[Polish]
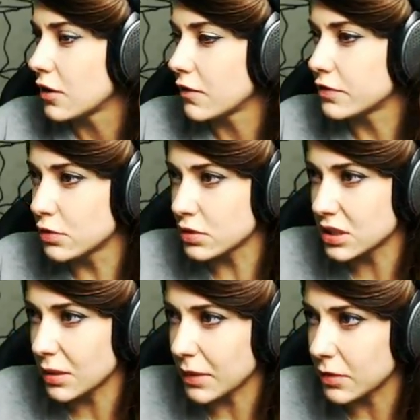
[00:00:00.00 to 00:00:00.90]
W
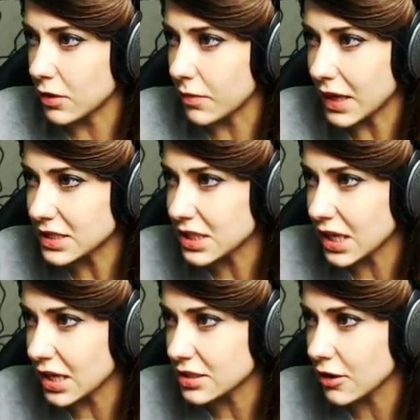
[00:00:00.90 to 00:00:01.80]
dziurce mamy
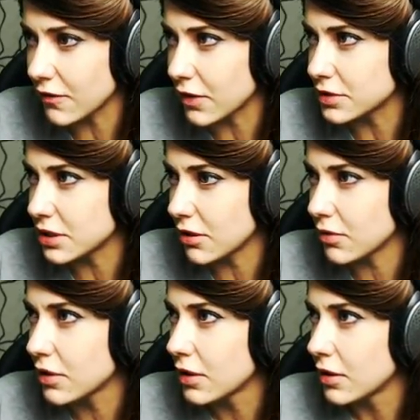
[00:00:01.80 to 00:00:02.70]
robaczka, schował się.
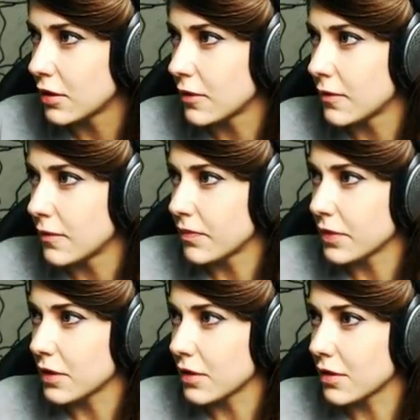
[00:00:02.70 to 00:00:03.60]

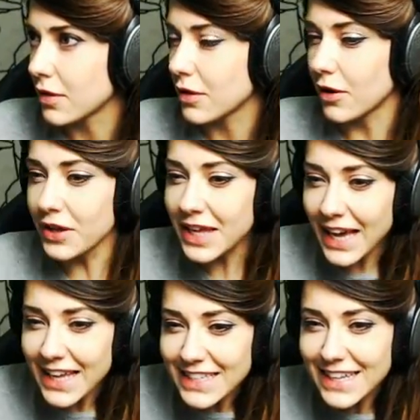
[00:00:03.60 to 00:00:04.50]
O nie,
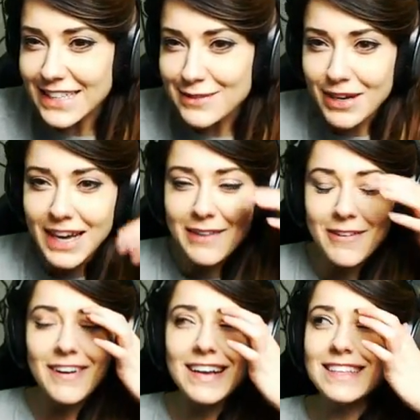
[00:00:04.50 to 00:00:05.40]
ja zaraz mogę
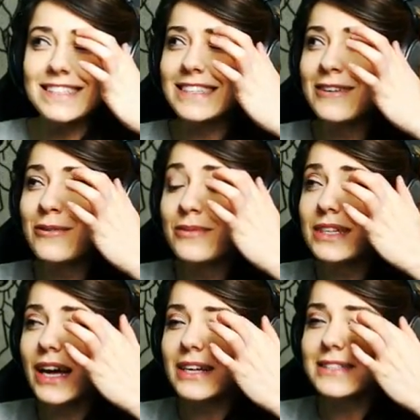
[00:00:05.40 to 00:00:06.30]
chyba faktycznie
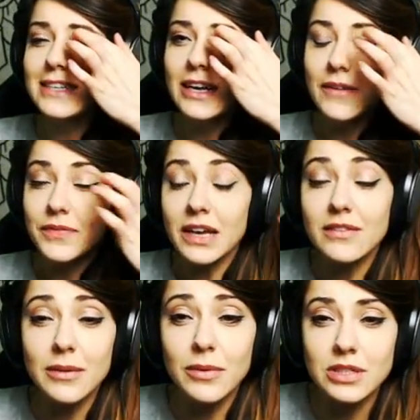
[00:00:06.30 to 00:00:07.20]
umrzeć. Nie,
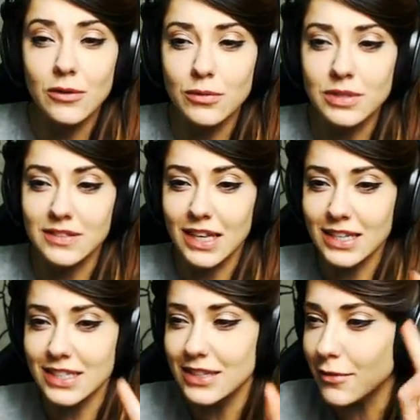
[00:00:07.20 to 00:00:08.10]
nie można umrzeć, w tej
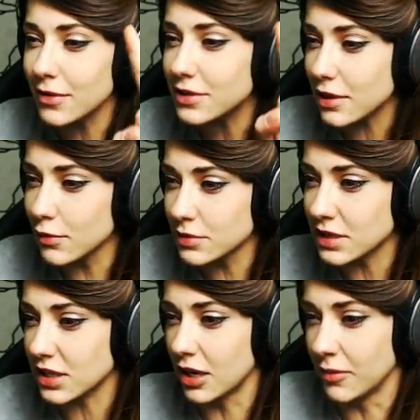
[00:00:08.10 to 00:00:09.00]
grze nie można umrzeć,
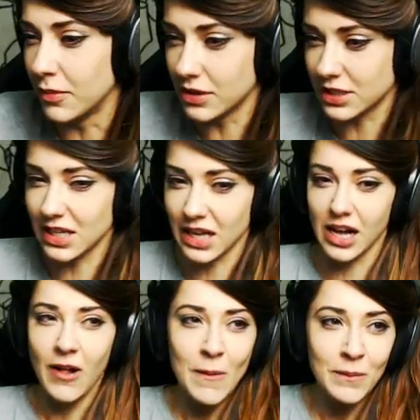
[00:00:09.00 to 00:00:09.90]
ale można
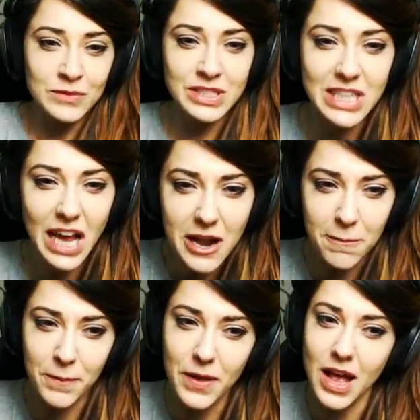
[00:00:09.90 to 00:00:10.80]

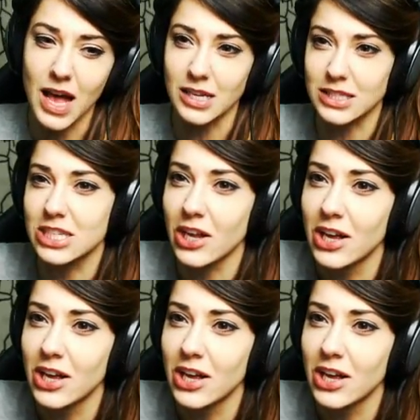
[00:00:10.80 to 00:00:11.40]
cierpieć!